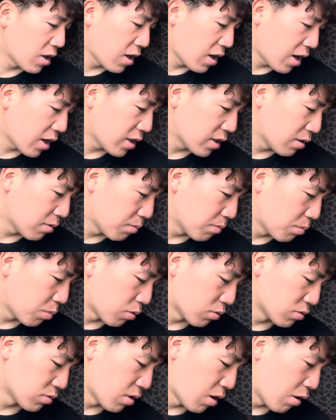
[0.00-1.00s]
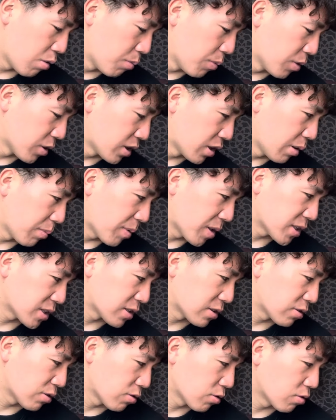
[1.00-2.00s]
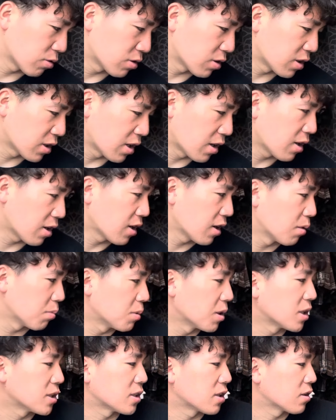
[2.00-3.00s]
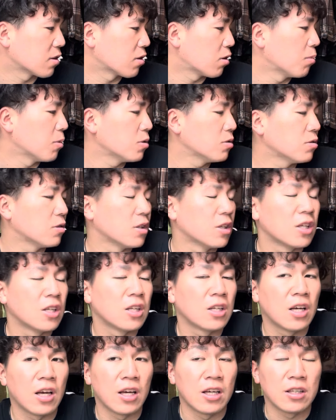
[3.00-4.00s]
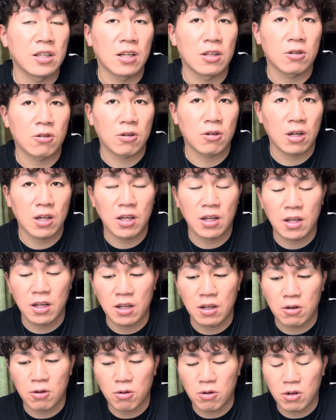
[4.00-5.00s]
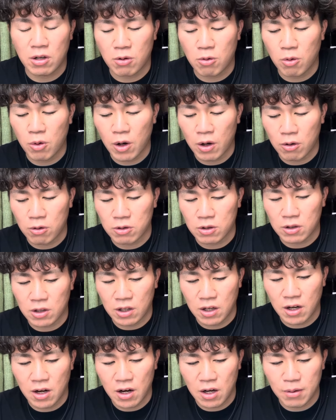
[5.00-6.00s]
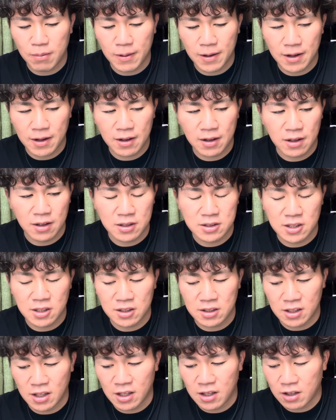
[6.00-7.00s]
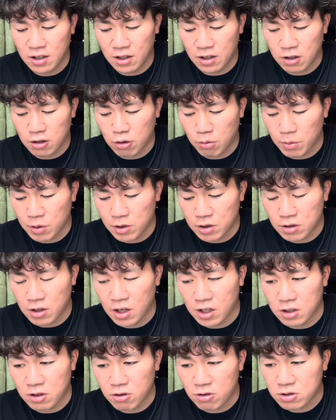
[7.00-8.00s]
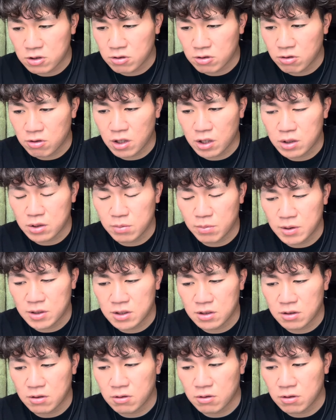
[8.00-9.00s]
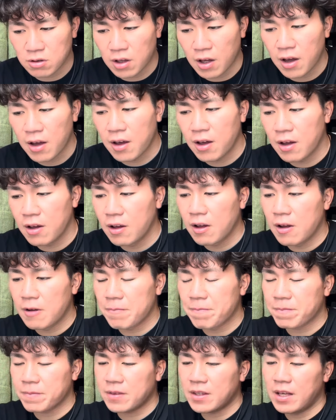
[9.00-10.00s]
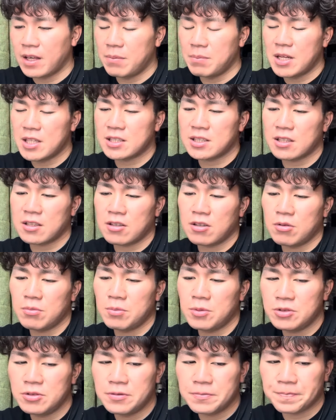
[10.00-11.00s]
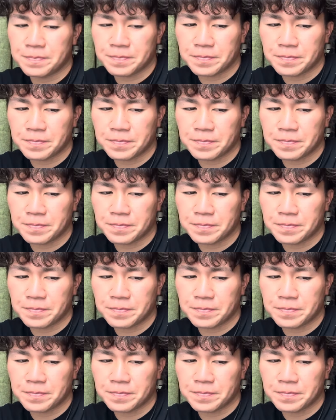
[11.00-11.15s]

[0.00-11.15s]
はい、僕は思ってます。ということでね、えー、皆さんが思う、え意見とかね、えー、これこうやろうとかね、あればね、えー、ぜひね、えコメント欄によろしくお願いしますということで、え皆さんが思う、